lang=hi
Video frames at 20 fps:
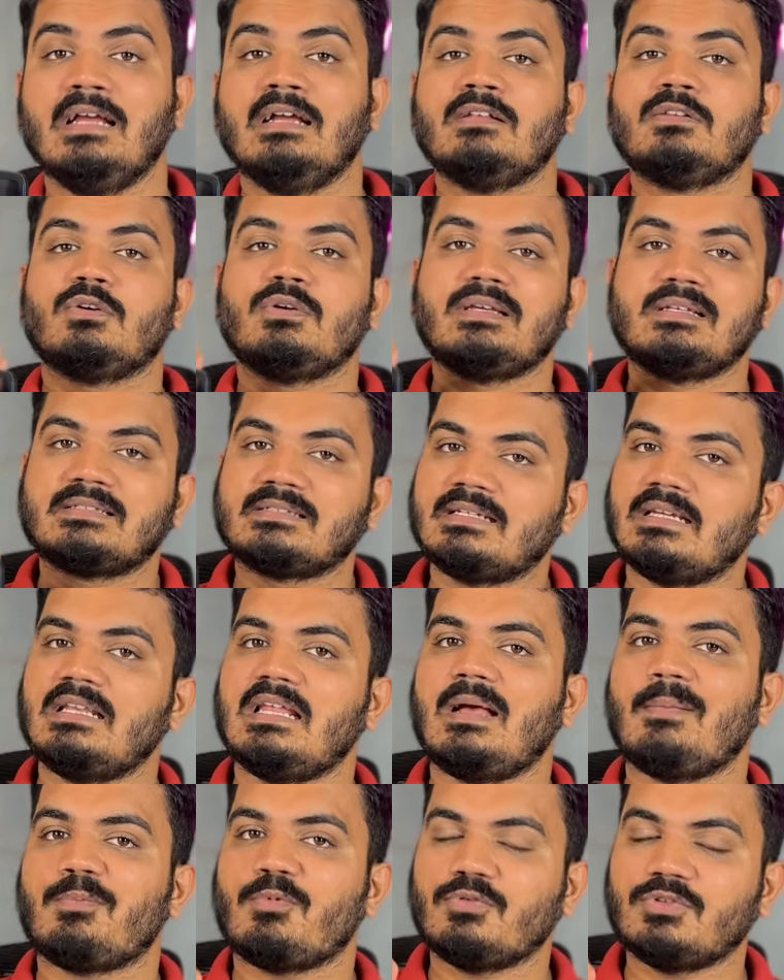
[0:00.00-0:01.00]
तो इसके लिए
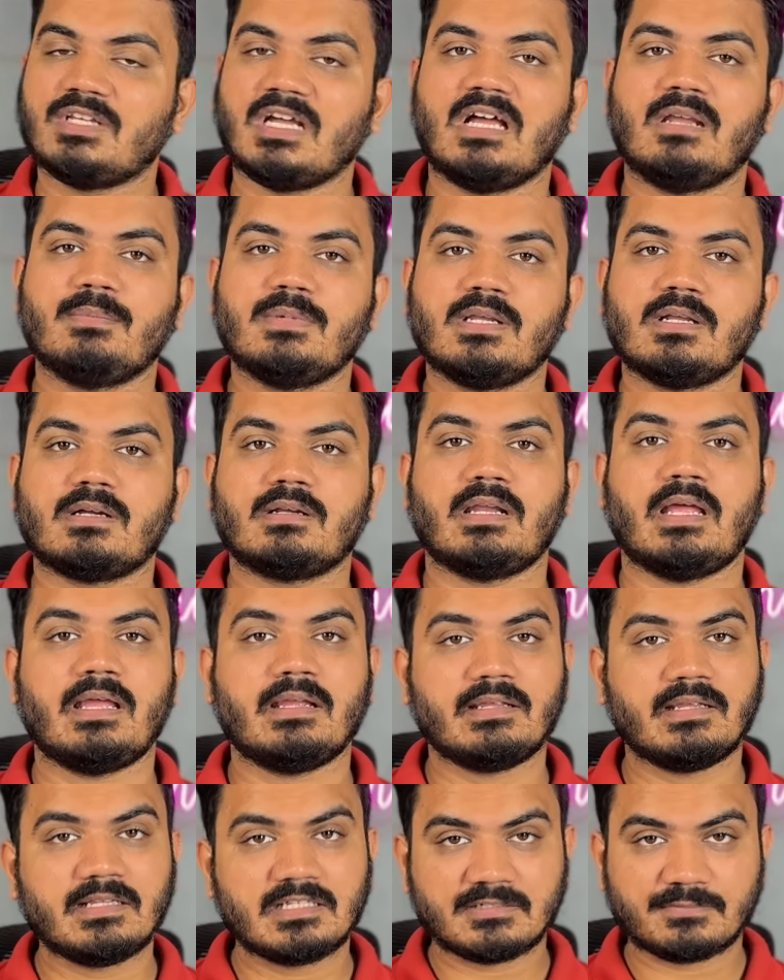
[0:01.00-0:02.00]
आपको ध्यान में रखना है
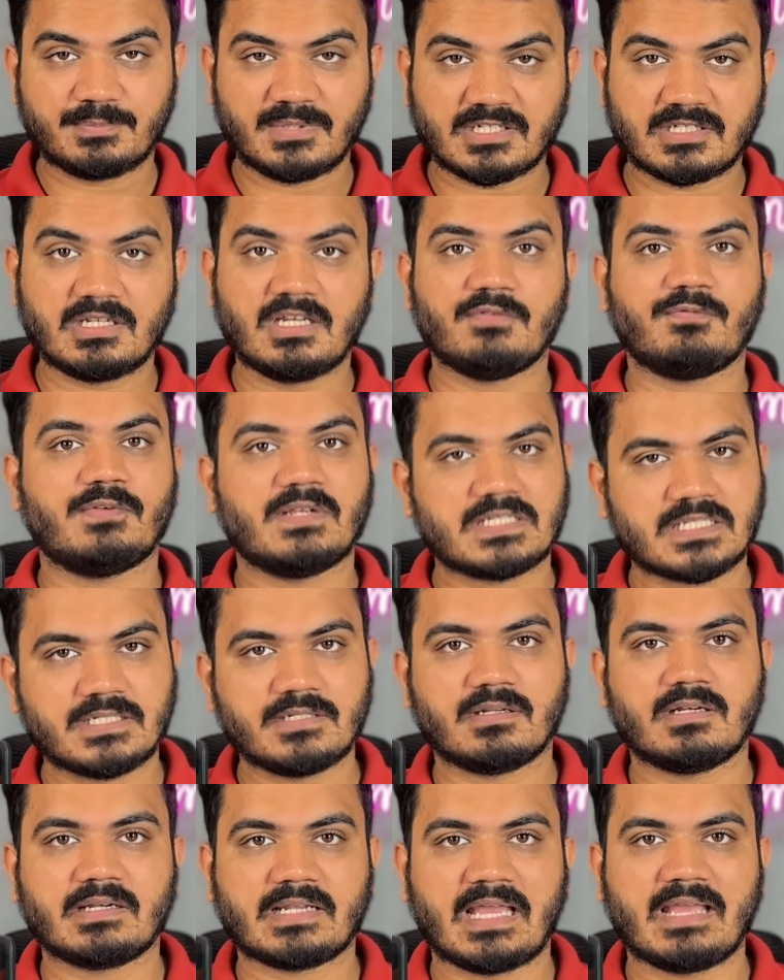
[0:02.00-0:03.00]
कि स्पेशली
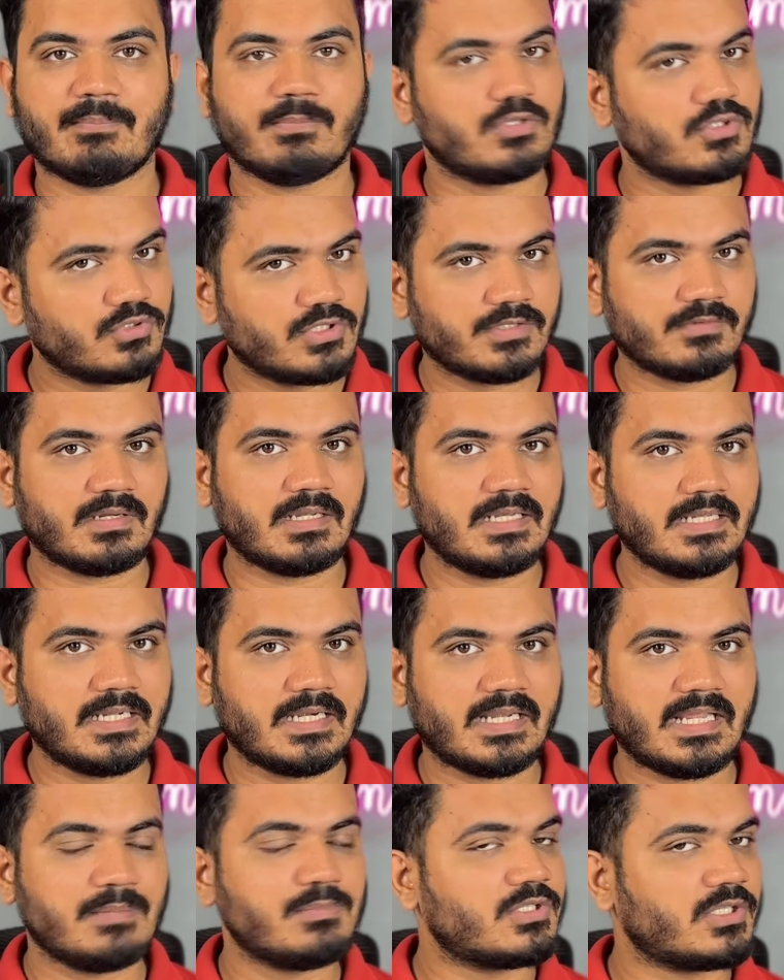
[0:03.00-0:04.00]
फेस्टिवल टाइम पर जो दिवाली का
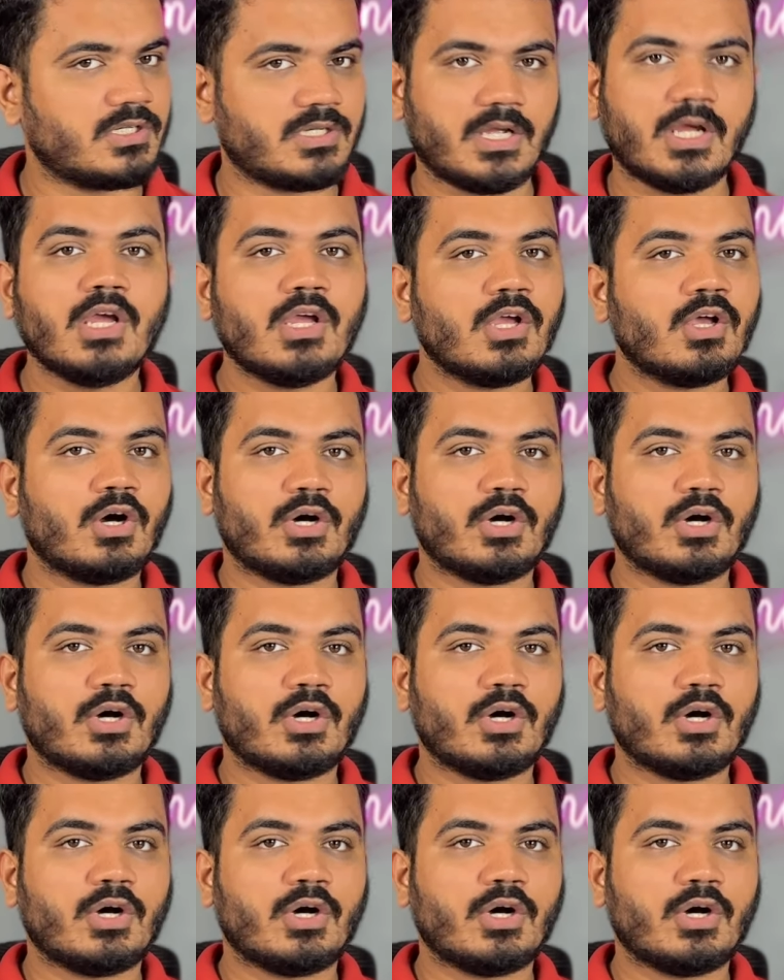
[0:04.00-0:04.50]
टाइम चल रहा है